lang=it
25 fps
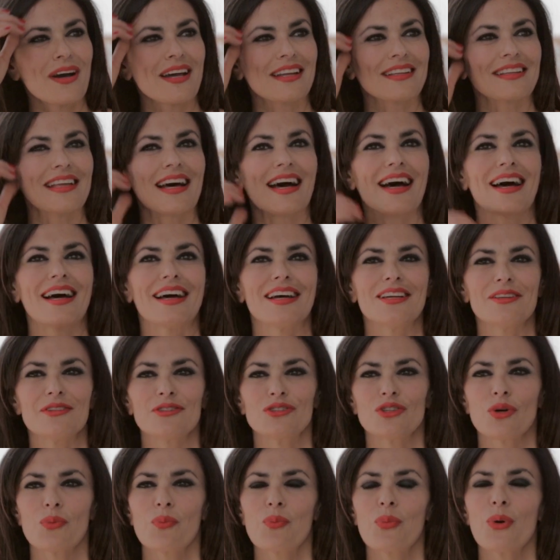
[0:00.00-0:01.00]
Guarda,
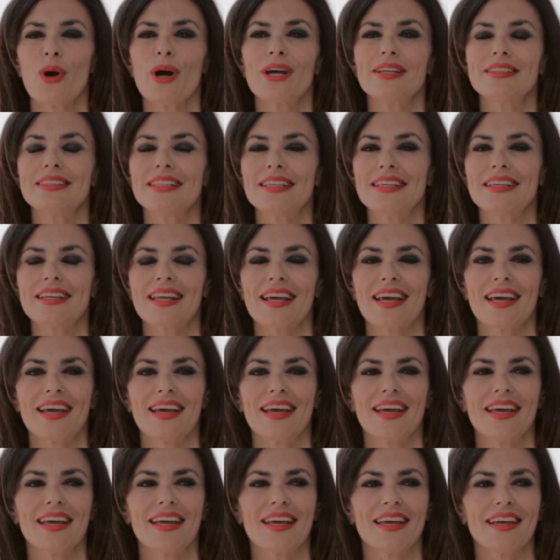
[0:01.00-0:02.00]
non puoi
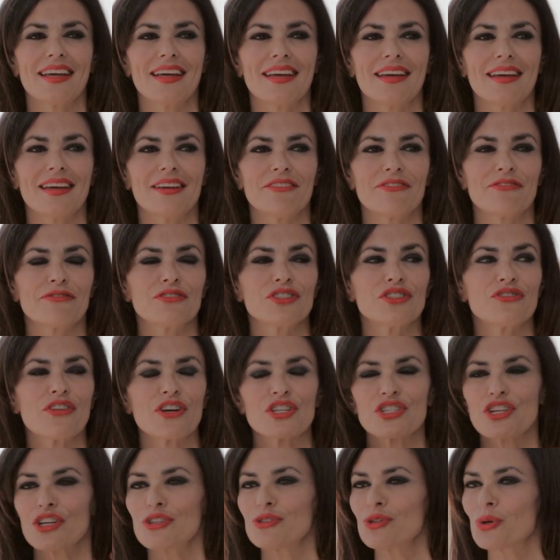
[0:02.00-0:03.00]
dire
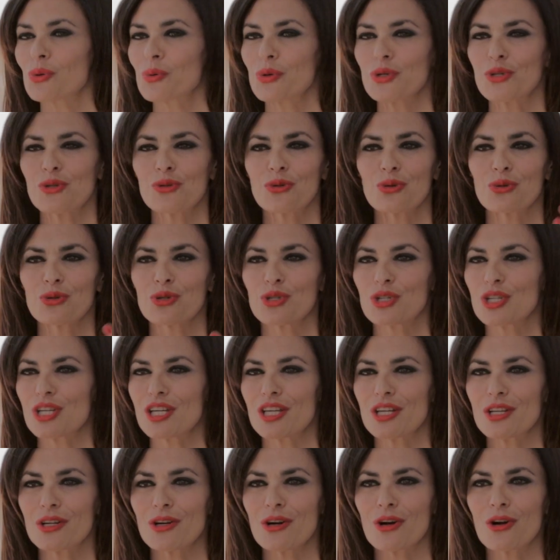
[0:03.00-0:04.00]
facendo questo
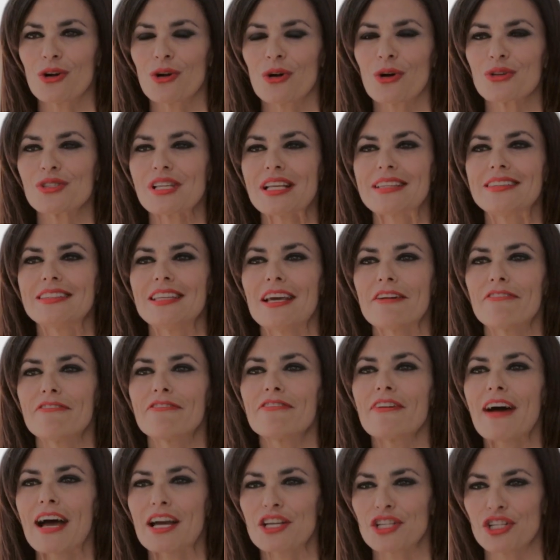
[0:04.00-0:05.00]
giro cosa ti
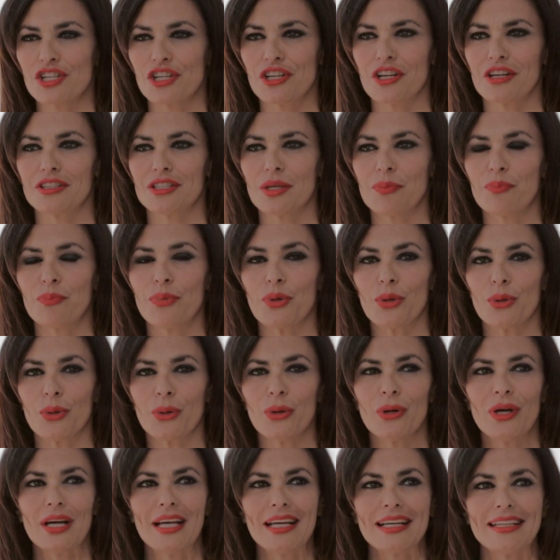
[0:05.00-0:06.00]
affascina di più.
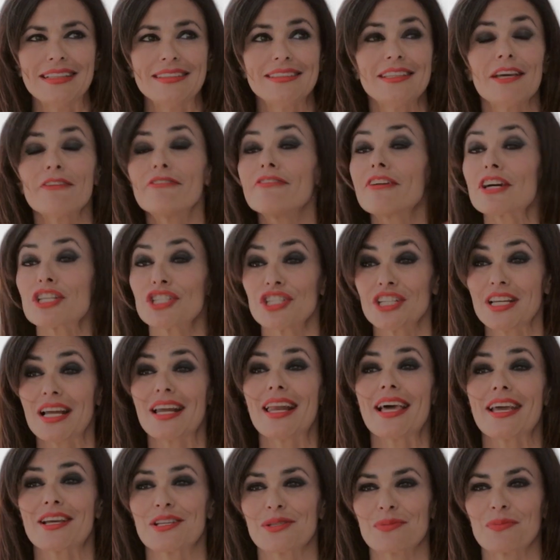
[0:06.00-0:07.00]
Ti affascina
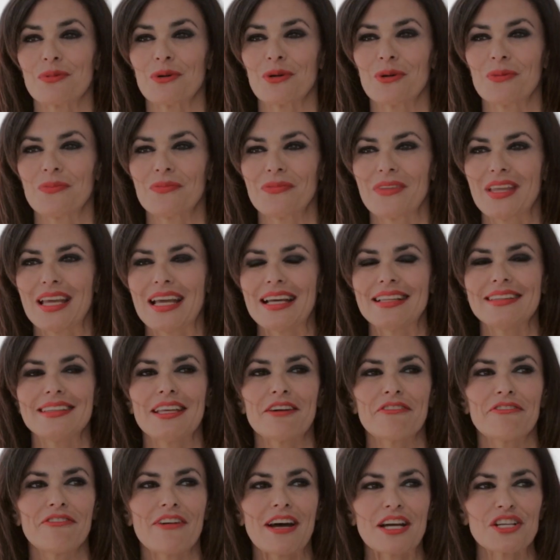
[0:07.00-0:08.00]
l'Expo,
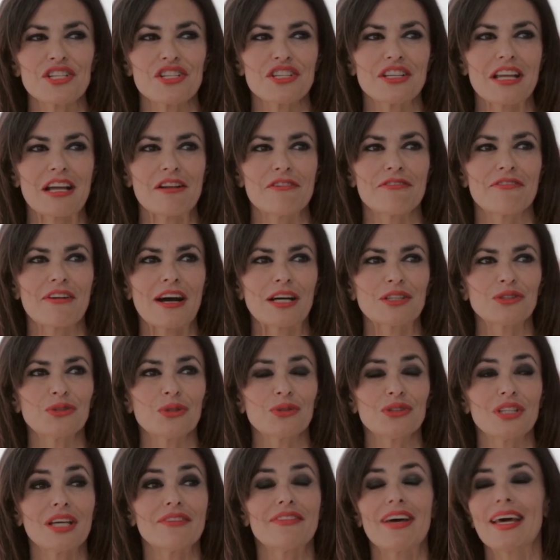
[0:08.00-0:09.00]
ti affascina il
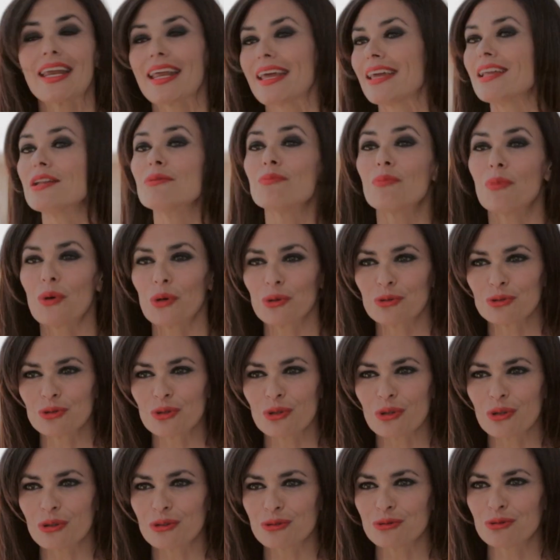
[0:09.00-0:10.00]
fatto di avere il
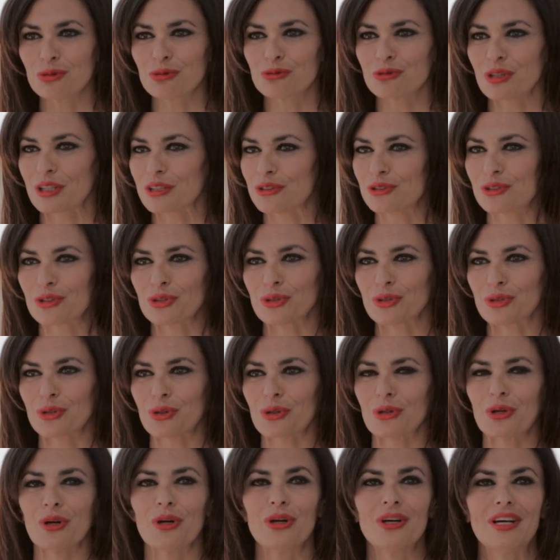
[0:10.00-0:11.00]
mondo tutto
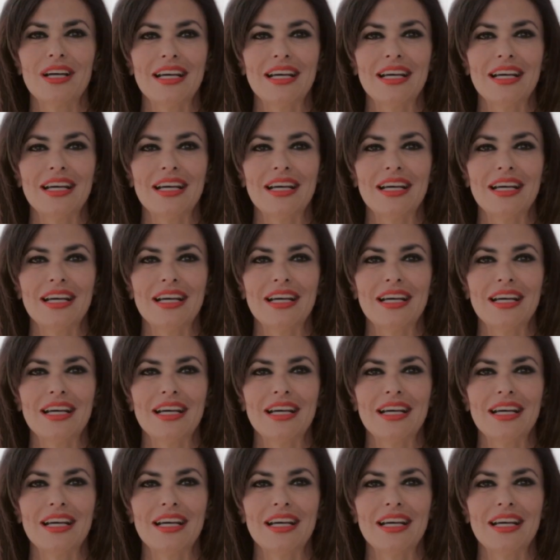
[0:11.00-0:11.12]
intorno.